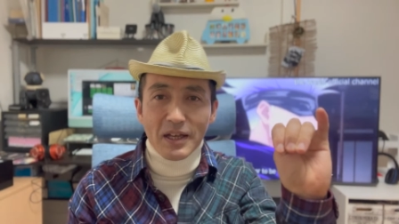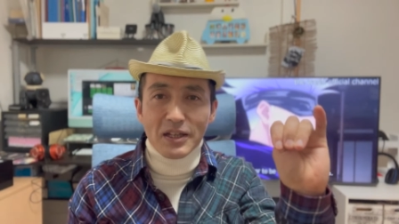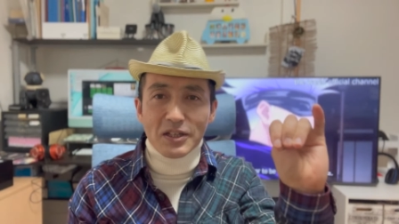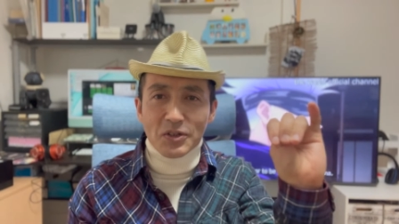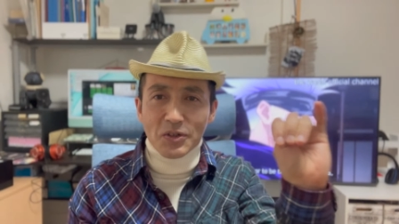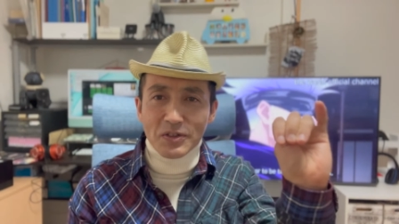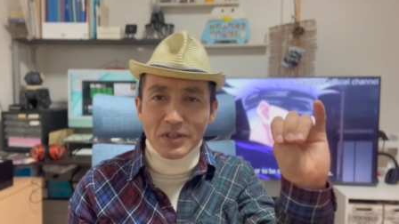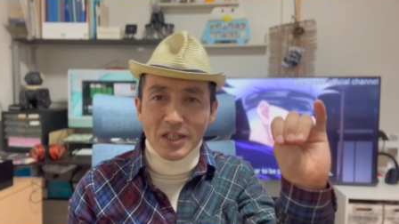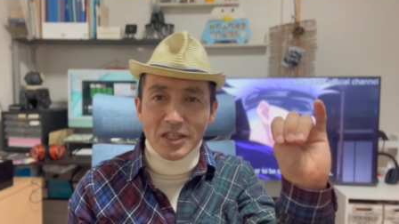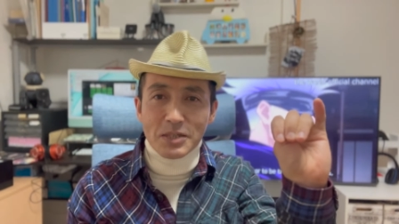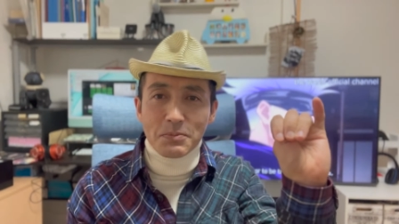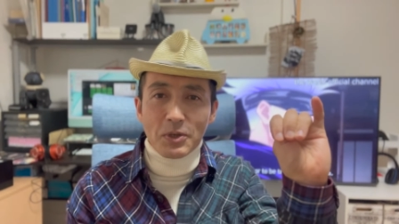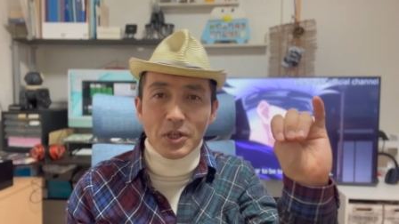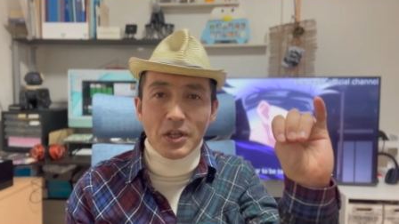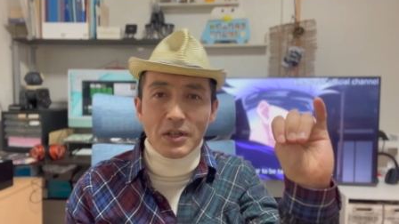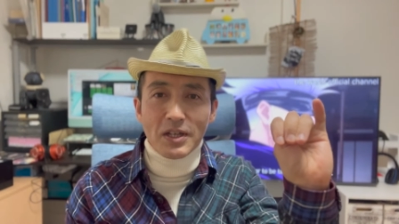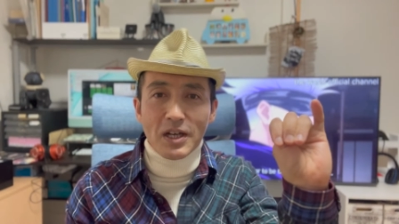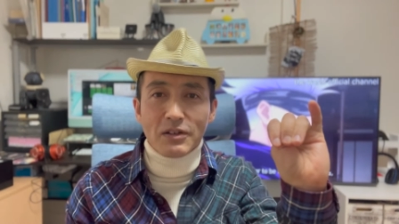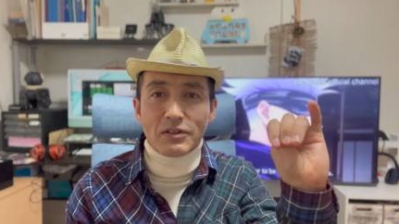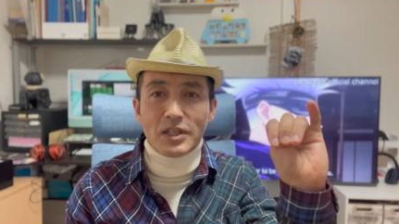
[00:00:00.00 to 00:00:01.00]
そんなつも
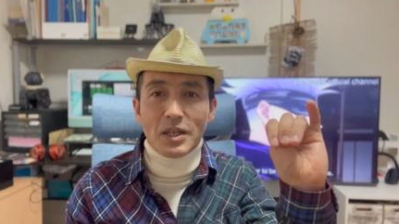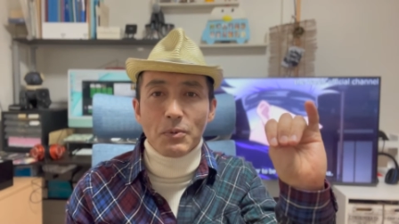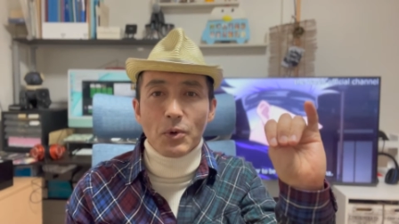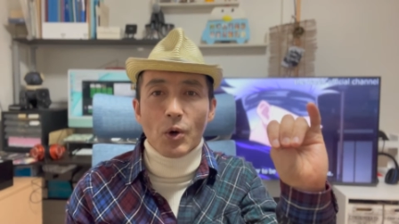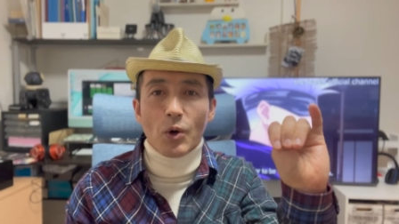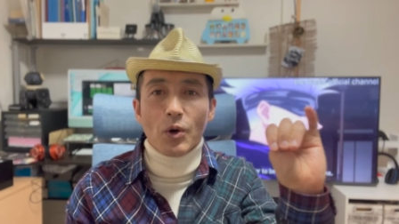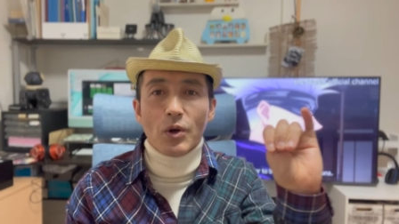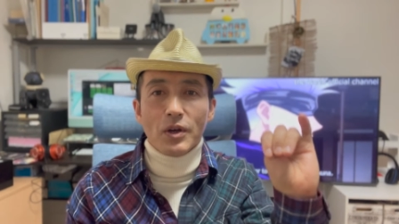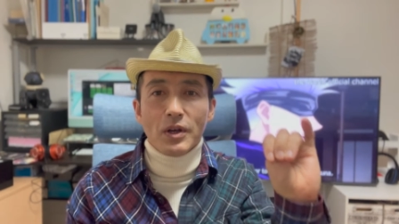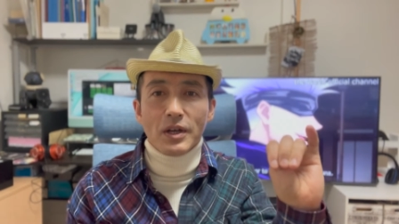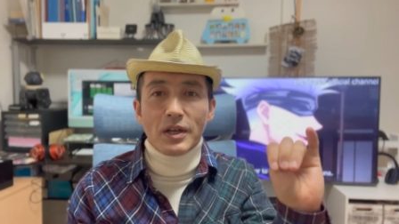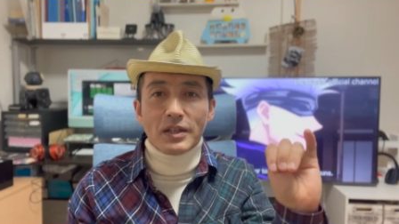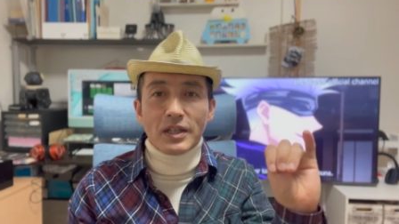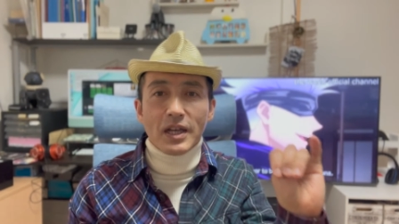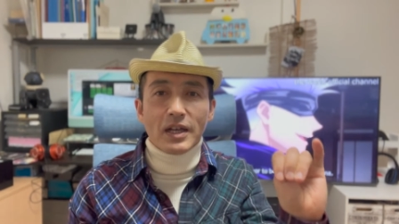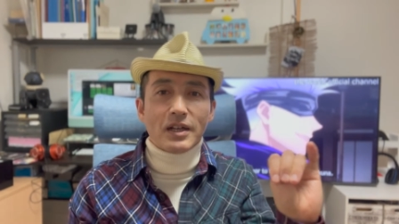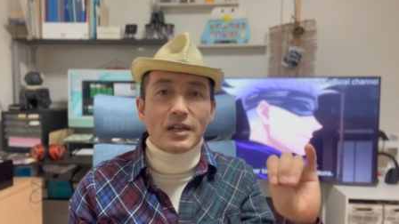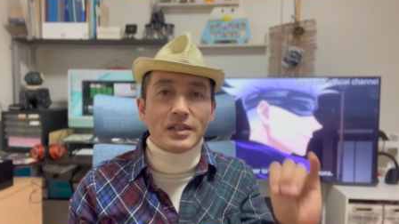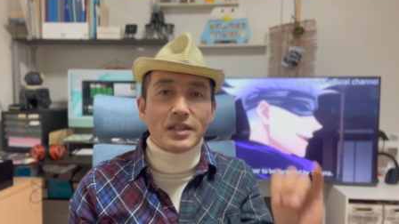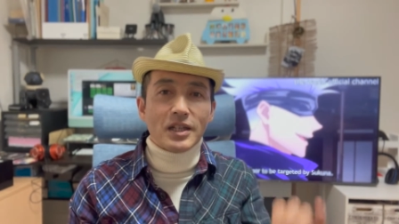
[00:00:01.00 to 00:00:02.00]
りはなくても
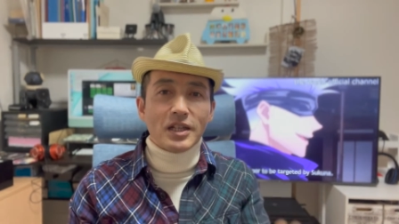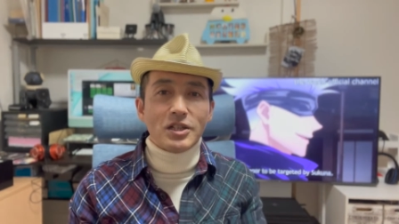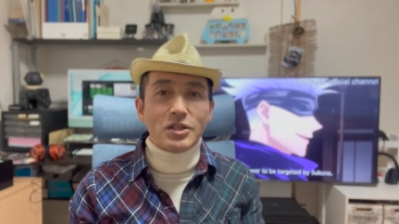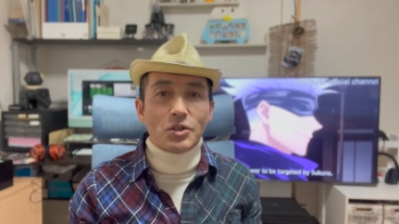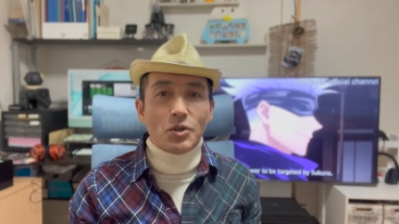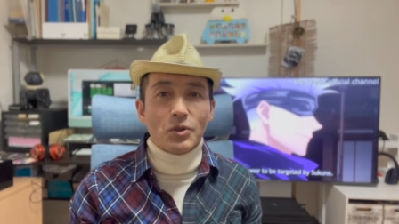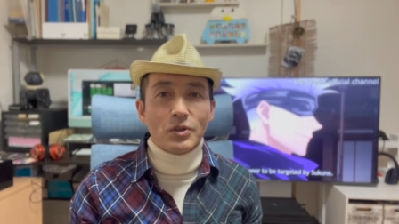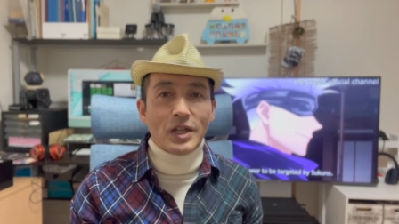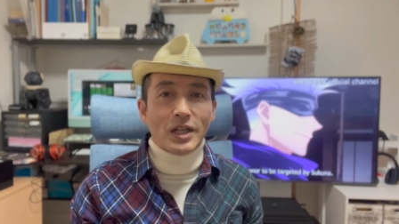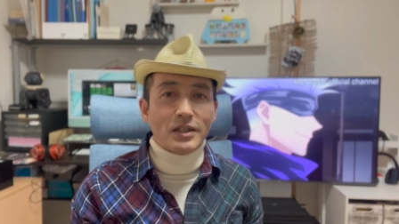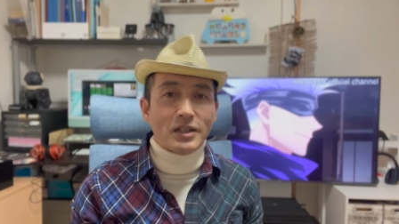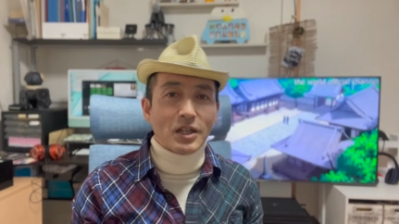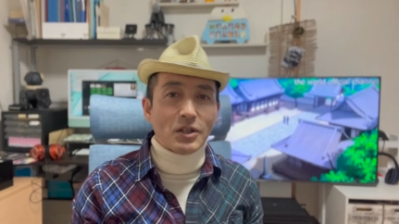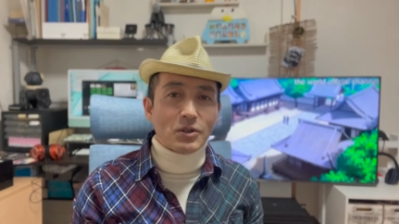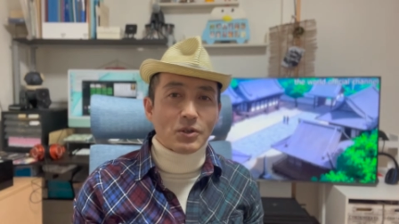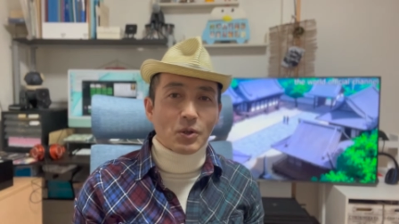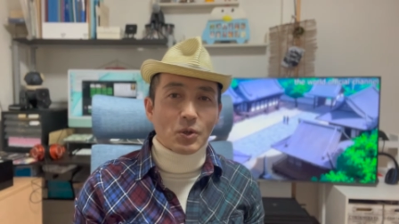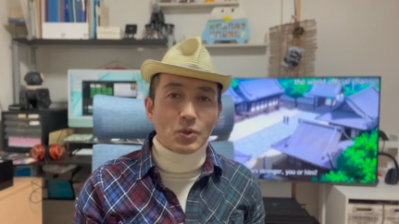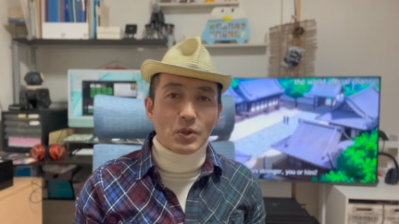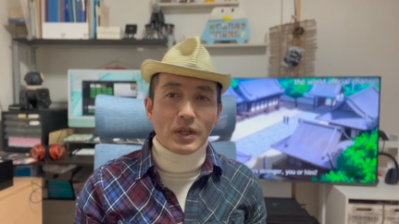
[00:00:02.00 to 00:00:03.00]
結果的にそうなって
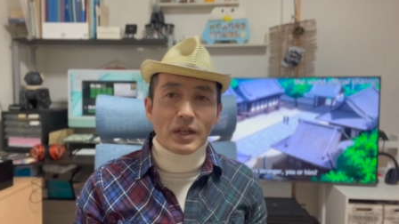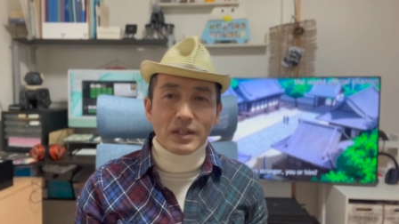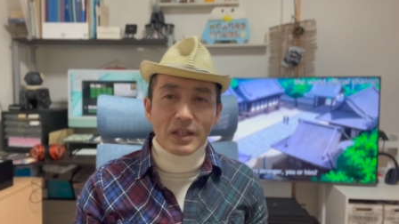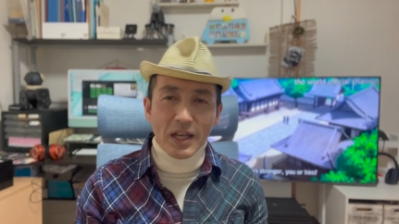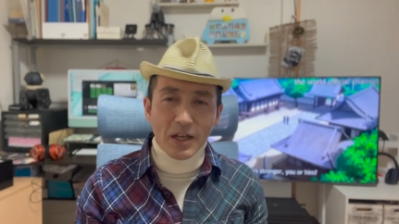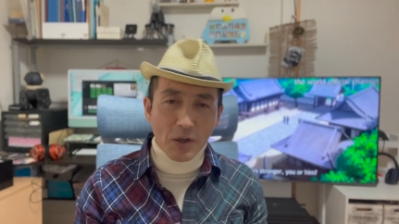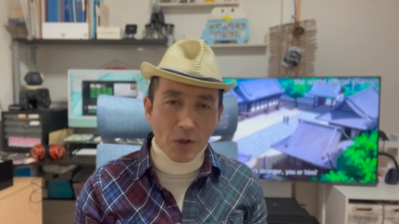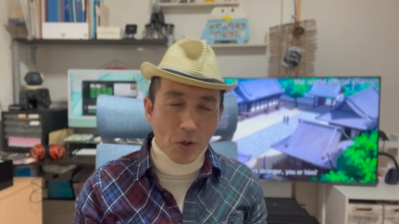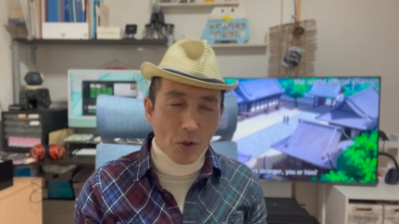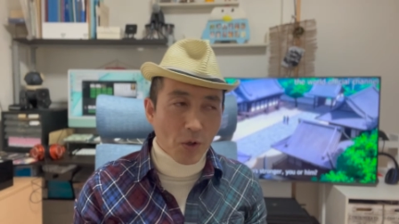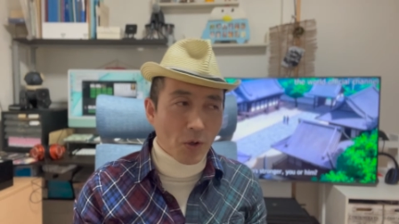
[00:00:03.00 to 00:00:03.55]
るってことが結